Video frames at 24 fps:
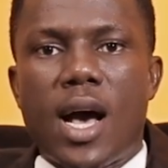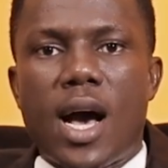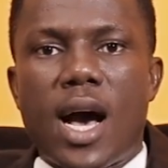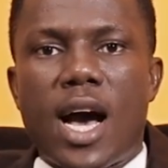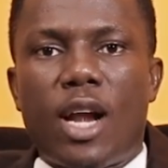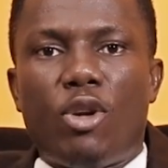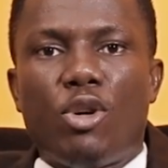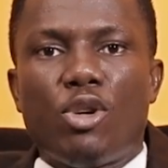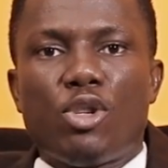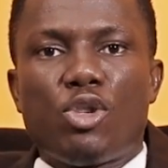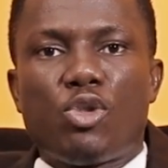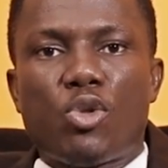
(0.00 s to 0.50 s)

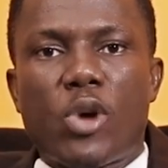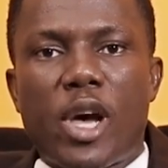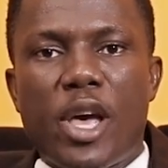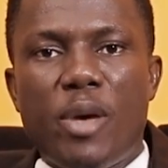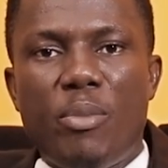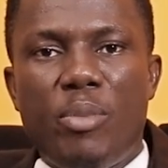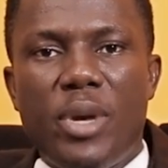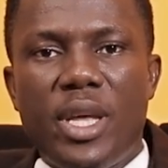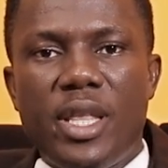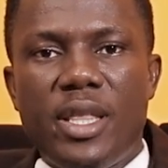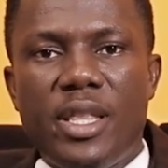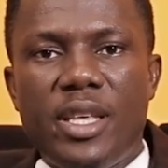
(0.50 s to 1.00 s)
Alors, soyez
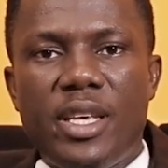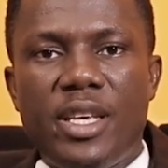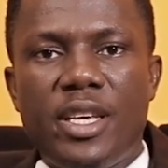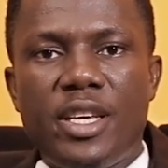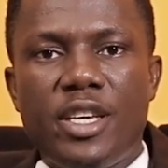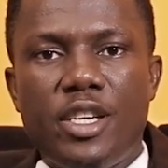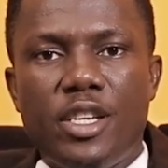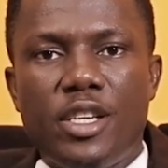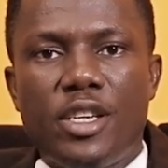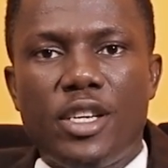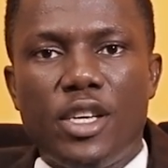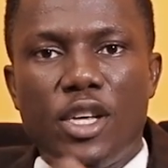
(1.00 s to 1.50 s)
bénis.
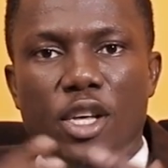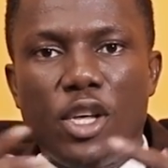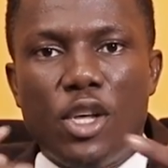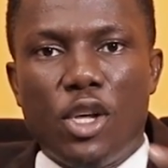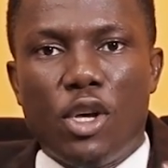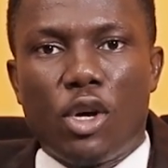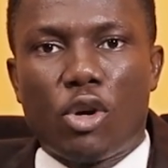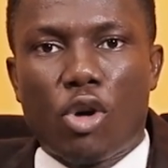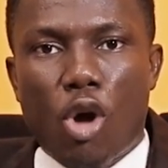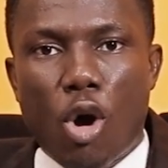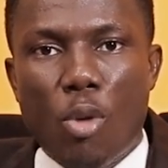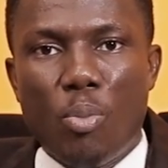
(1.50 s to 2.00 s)

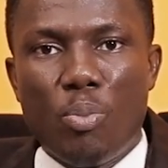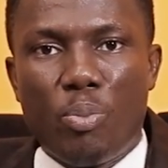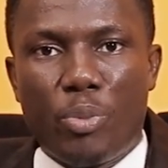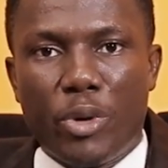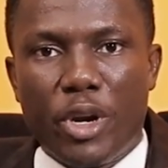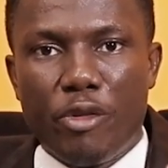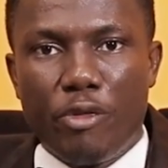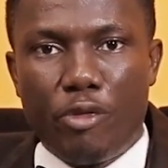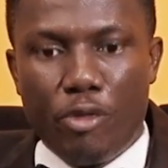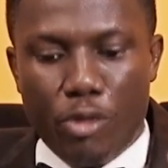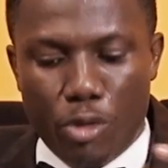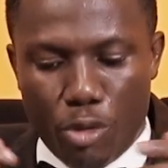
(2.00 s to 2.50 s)
Comme
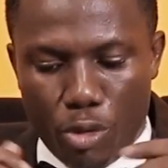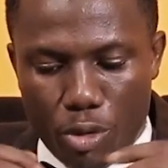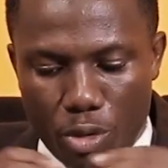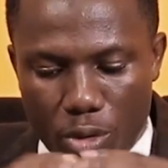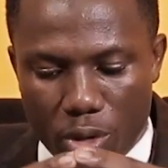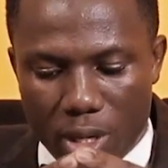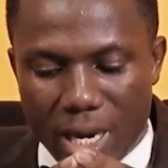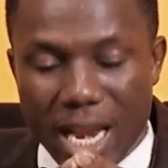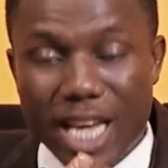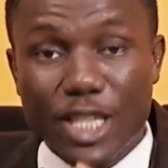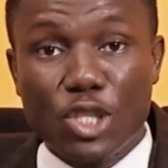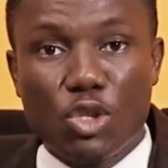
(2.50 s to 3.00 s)
prévu,
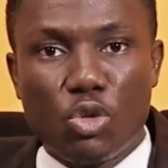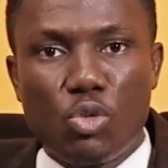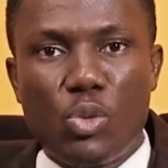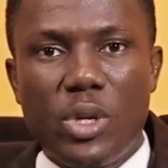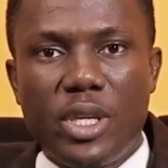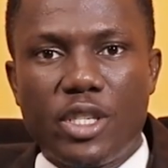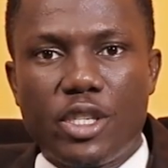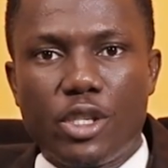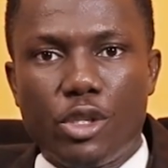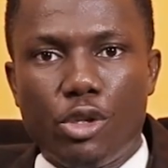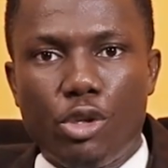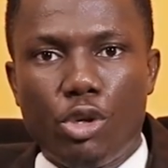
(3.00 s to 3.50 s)
la
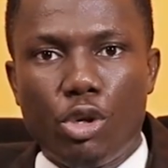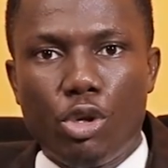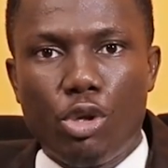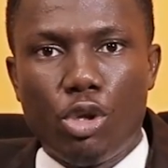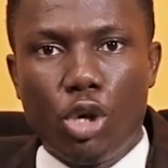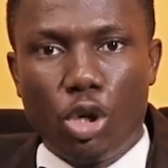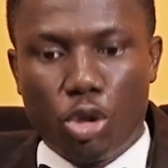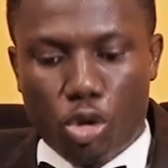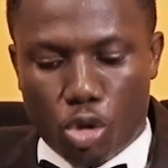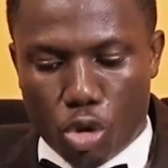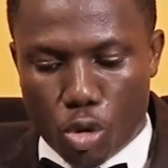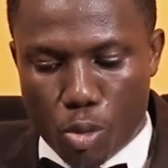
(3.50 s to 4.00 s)
suite de
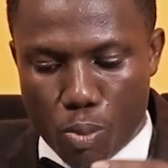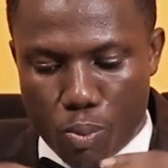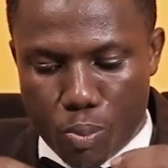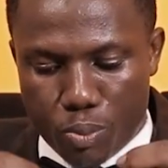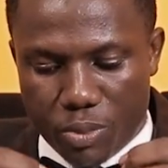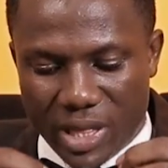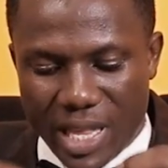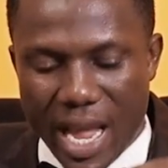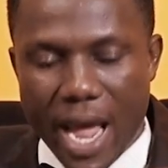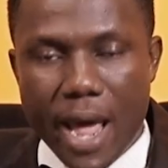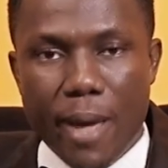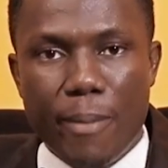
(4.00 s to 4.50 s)
notre
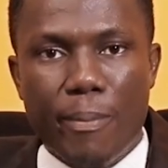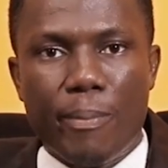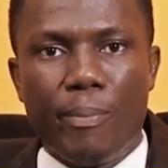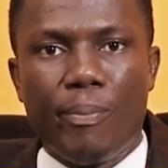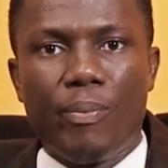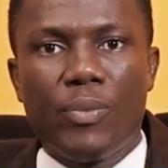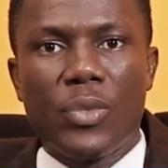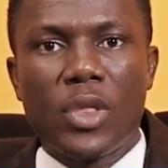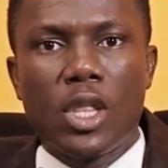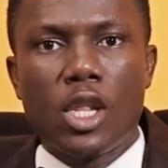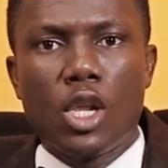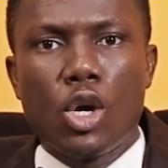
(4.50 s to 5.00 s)
thème,
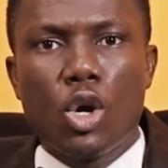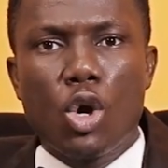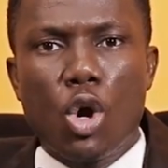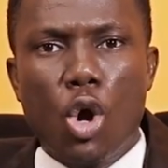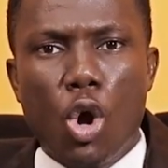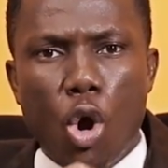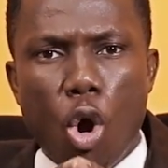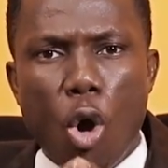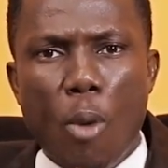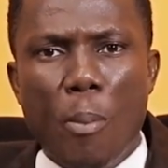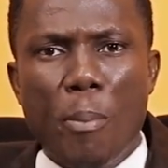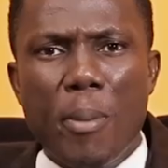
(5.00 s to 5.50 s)

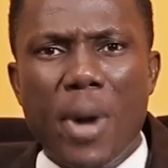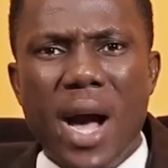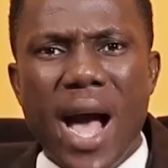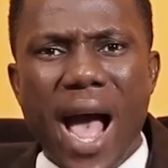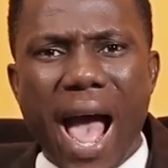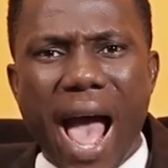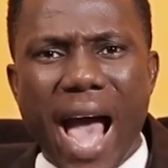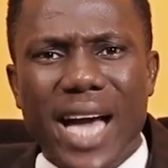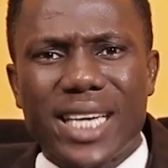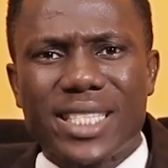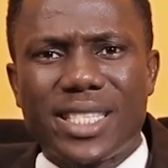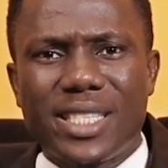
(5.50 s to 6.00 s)

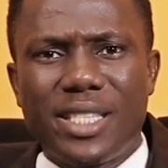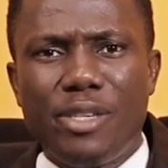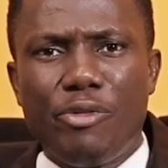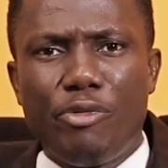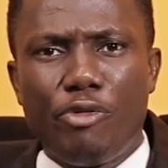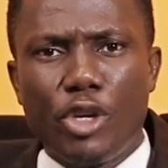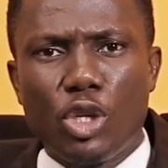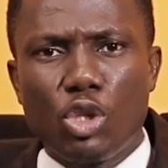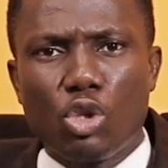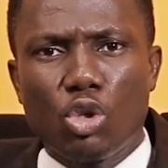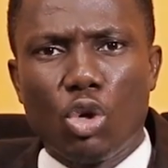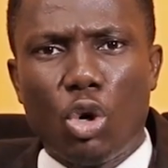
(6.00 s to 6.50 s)
comment
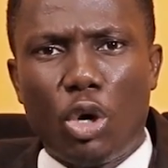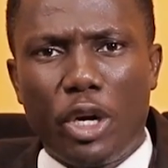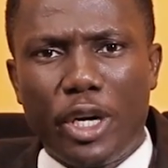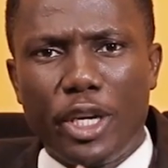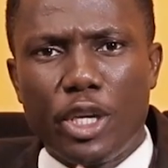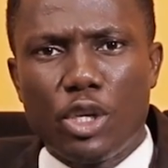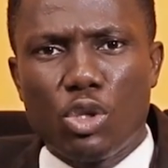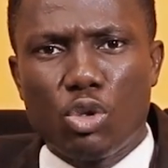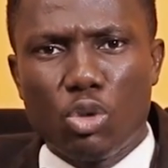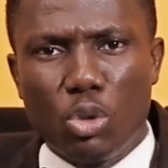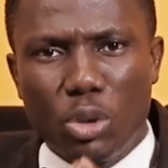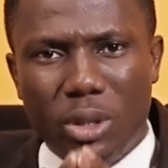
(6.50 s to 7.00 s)
activer son
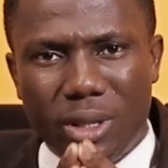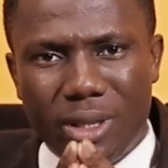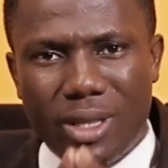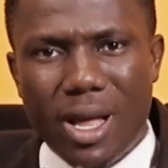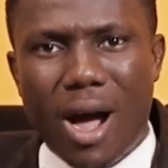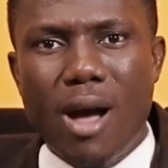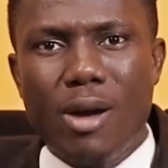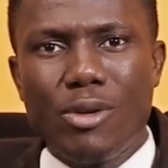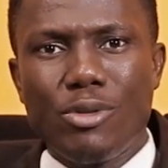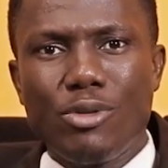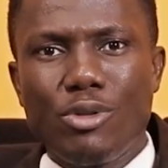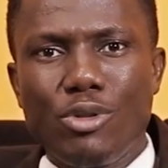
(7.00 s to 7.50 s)
réseau
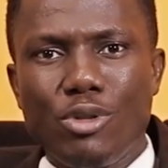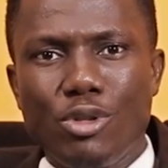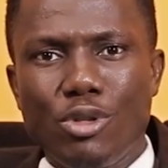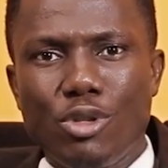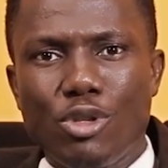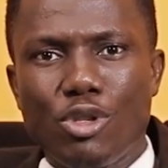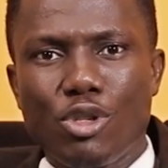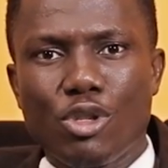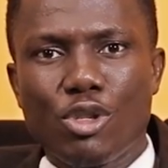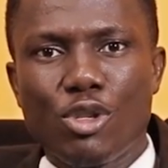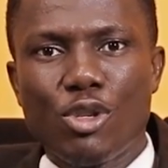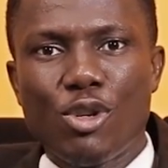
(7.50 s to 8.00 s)

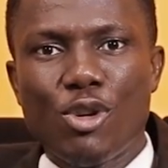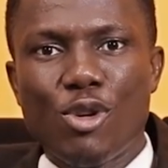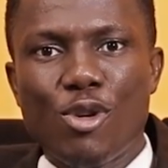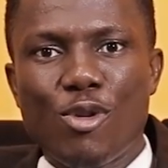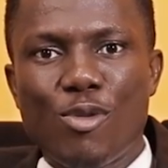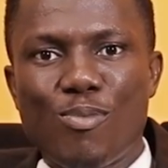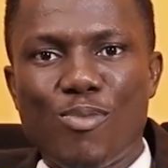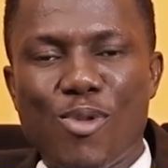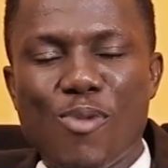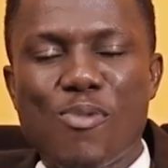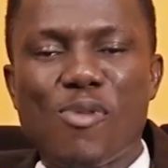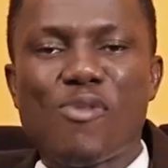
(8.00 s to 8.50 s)
d'anges
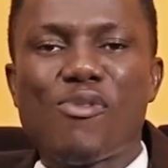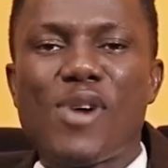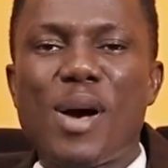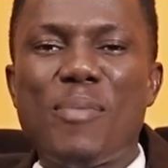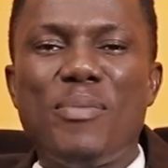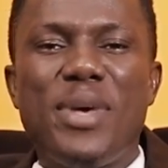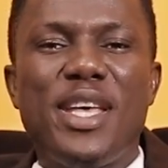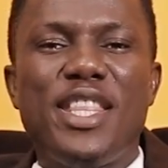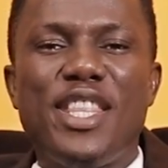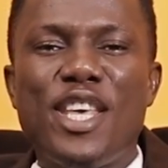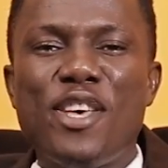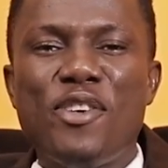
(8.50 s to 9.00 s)
pour pouvoir
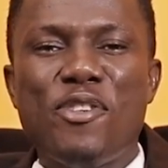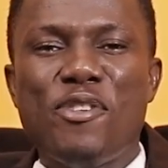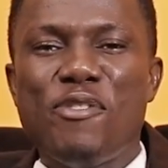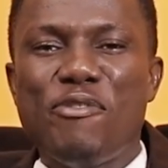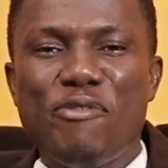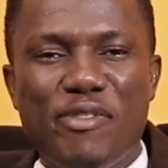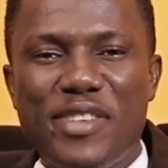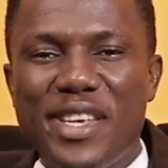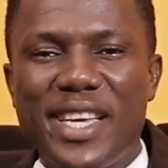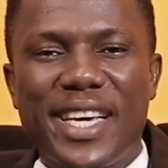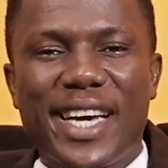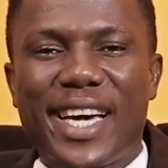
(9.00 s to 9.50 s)
mener une
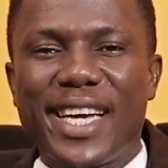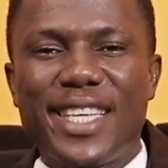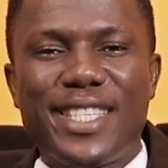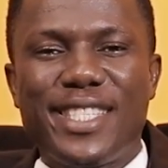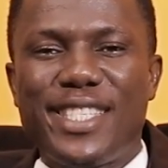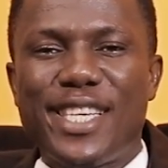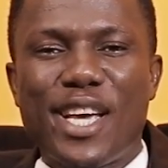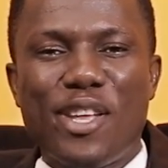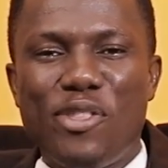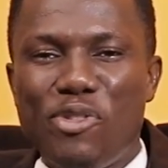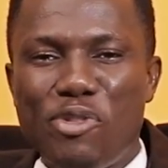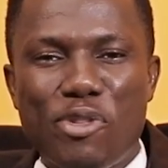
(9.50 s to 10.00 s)
vie
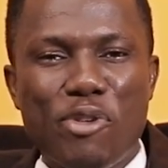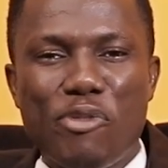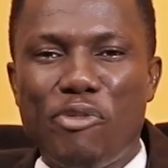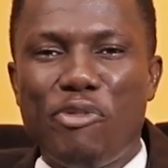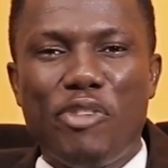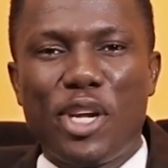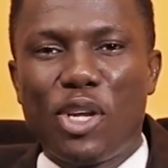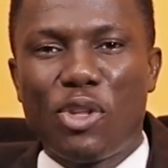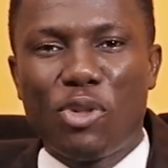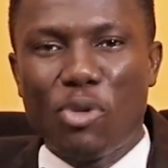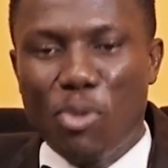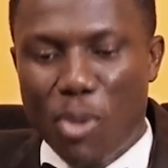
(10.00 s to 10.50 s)
chrétienne de
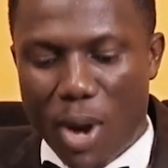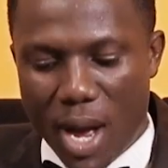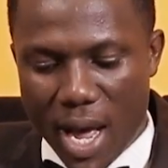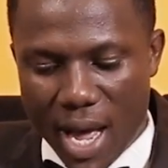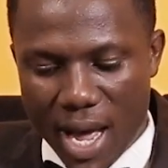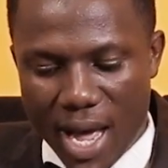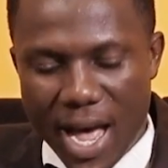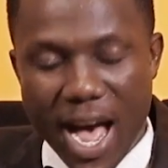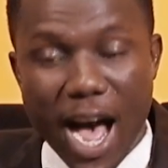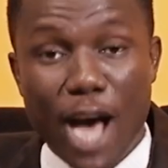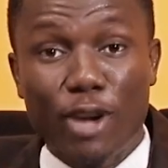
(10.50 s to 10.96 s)
victoire.